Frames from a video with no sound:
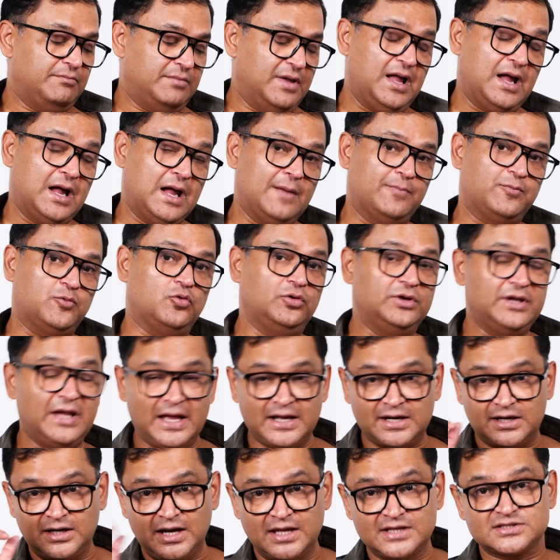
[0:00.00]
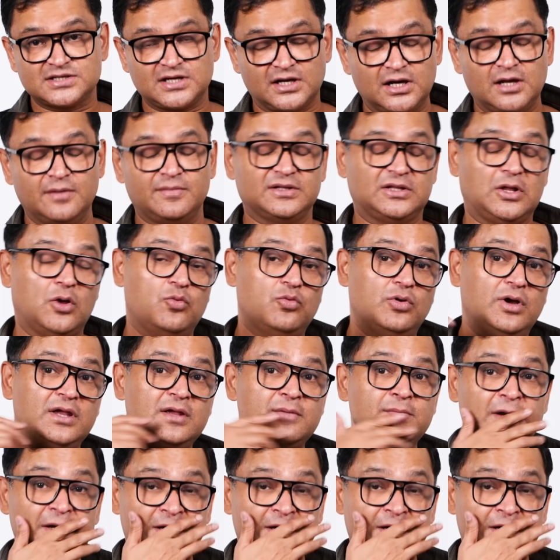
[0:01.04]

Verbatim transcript: मैं आपको ये एनालाइज करके बताऊंगा ये